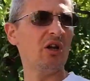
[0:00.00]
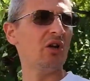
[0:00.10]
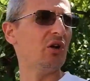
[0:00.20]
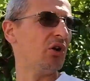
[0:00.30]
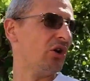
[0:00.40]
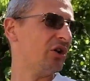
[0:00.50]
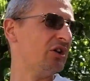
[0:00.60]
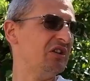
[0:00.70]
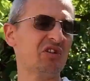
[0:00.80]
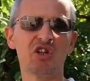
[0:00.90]
äh,
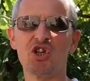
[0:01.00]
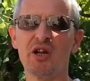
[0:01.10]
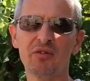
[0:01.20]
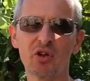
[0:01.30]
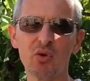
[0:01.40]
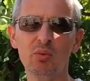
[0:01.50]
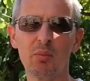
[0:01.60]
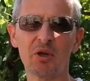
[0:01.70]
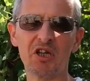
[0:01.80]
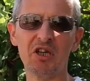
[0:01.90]
ins Geschäft
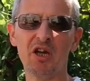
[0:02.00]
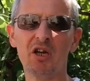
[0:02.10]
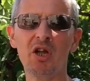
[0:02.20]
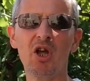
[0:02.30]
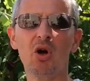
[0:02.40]
rüberbringen